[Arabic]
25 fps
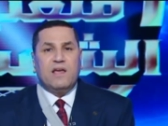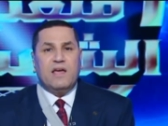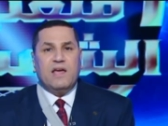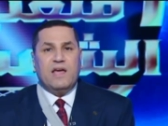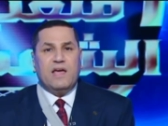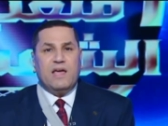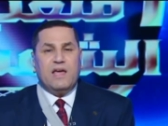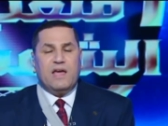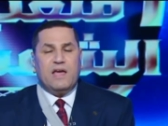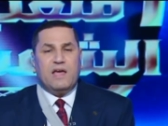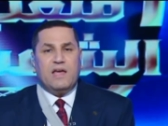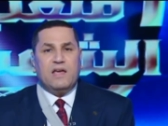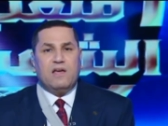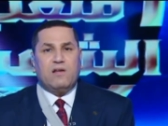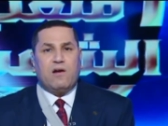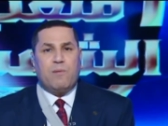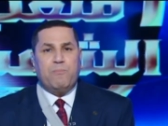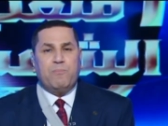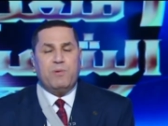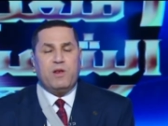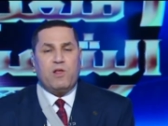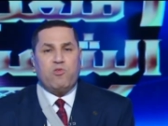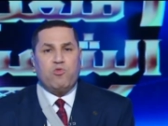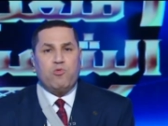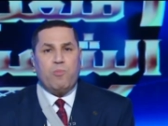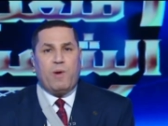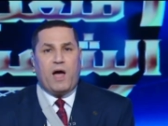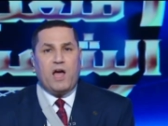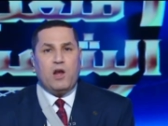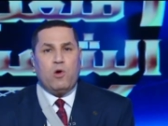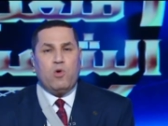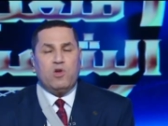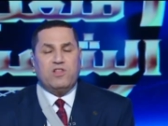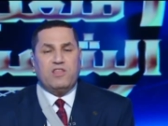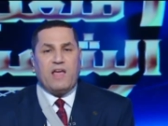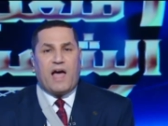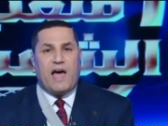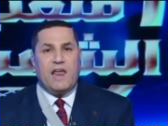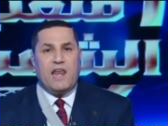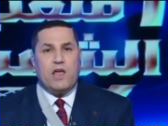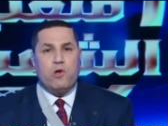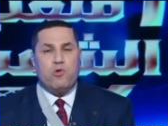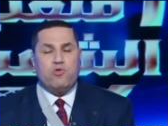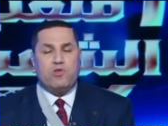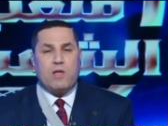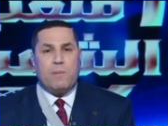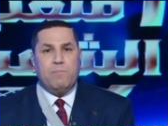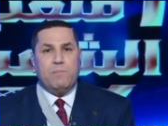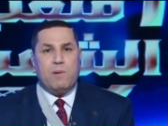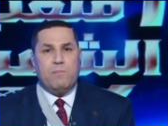آه، ربنا سبحانه وتعالى
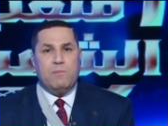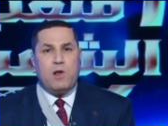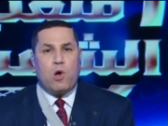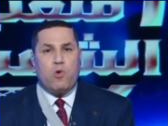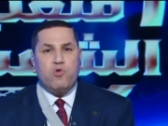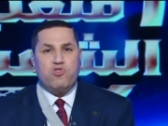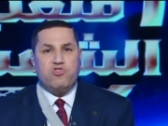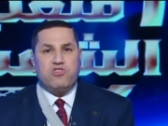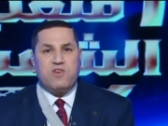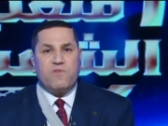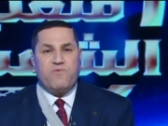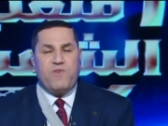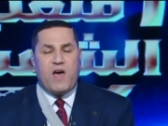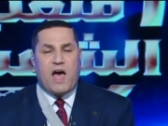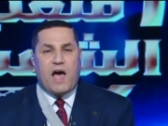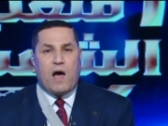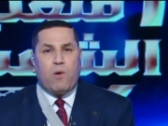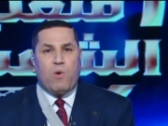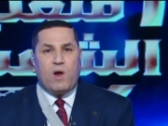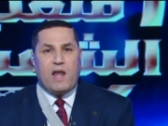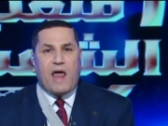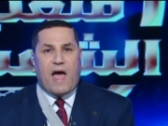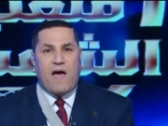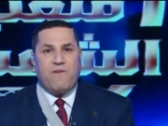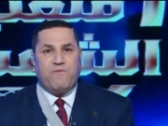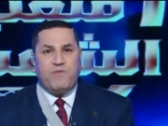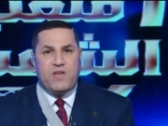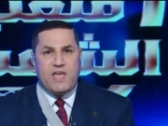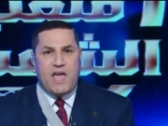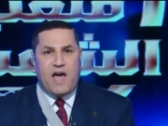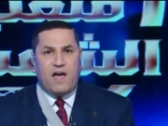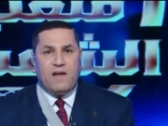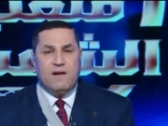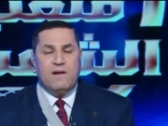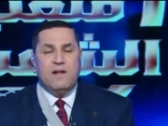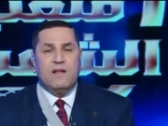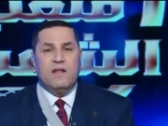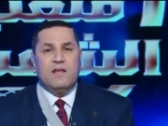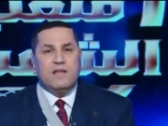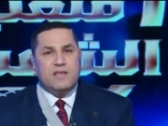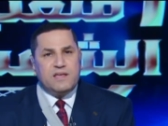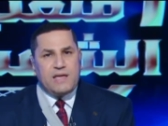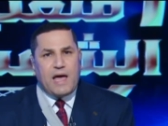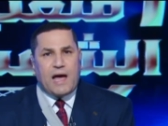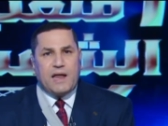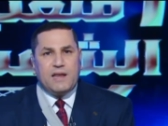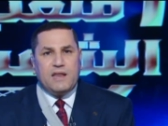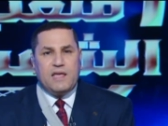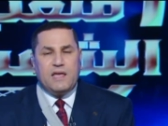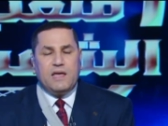يتمم له الشفاء والعافيه
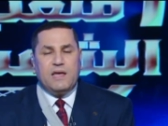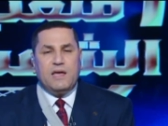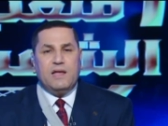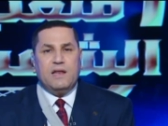يعني